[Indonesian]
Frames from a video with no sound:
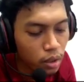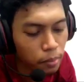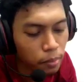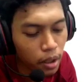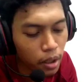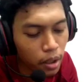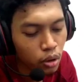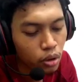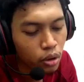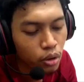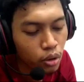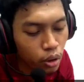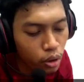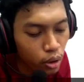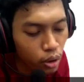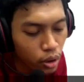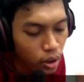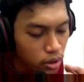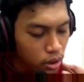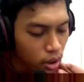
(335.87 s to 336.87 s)
pakai goyor
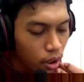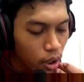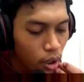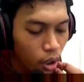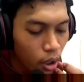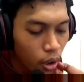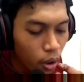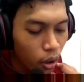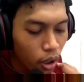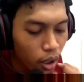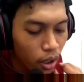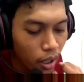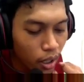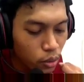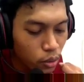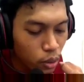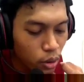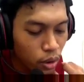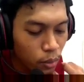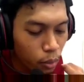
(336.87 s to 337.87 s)
goyor guys ya oke
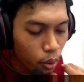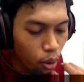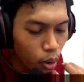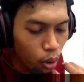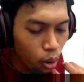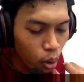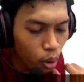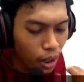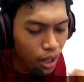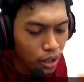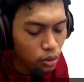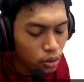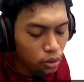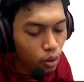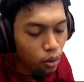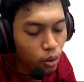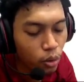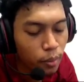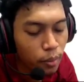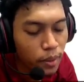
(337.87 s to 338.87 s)
langsung di pull lo kok langsung
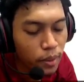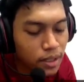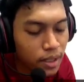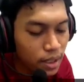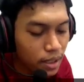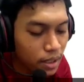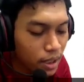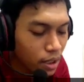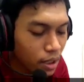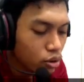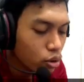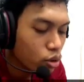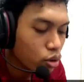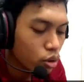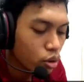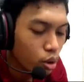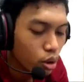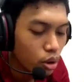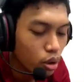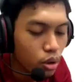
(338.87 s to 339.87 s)
oh basic attack cuy
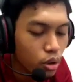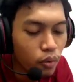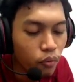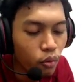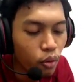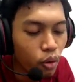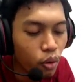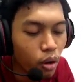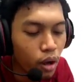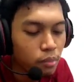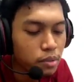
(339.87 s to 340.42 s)
sorry kok follow up